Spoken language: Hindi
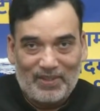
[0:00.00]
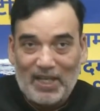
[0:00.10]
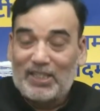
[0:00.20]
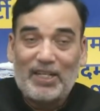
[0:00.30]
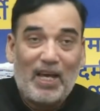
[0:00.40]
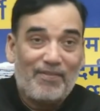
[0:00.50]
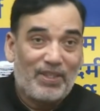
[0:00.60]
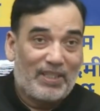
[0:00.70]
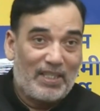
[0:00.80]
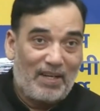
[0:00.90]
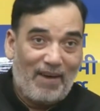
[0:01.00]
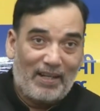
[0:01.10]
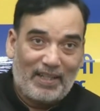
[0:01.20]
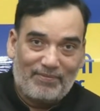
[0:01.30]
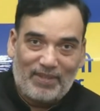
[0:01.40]
इसलिए अरविंद केजरीवाल
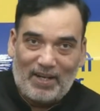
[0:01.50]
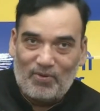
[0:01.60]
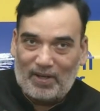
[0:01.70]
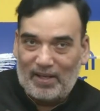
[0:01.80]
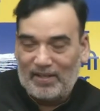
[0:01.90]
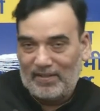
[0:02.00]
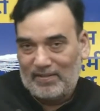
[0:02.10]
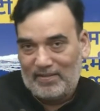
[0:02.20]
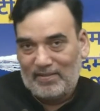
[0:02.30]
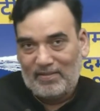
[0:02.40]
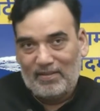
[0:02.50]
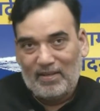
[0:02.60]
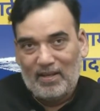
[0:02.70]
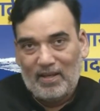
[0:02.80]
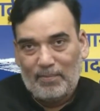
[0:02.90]
गिरफ्तार होंगे
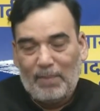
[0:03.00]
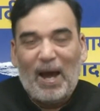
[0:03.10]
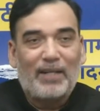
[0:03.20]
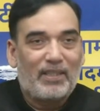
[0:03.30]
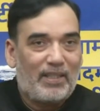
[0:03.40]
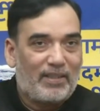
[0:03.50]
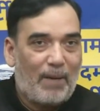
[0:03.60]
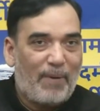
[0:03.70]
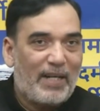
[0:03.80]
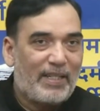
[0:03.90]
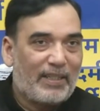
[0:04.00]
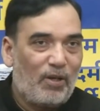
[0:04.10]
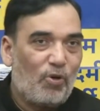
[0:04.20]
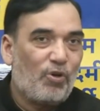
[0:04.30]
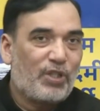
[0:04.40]
मैं भारतीय जनता पार्टी
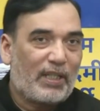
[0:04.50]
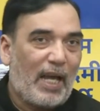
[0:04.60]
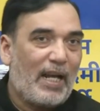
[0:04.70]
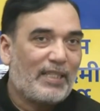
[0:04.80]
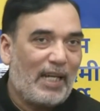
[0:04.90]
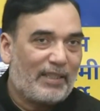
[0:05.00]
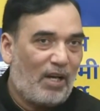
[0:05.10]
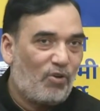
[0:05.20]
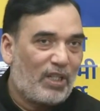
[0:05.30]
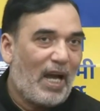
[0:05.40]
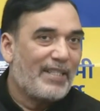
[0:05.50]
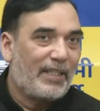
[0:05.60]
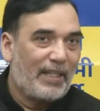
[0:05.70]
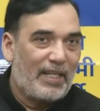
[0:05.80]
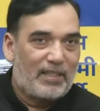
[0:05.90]
के लोगों से कहना चाहता हूं कि
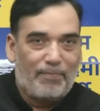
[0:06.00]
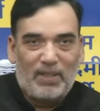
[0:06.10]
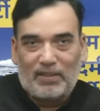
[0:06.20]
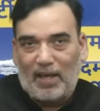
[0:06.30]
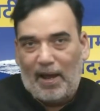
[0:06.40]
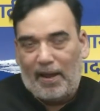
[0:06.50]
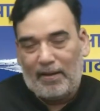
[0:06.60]
आरजेडी ने संबंध दिया है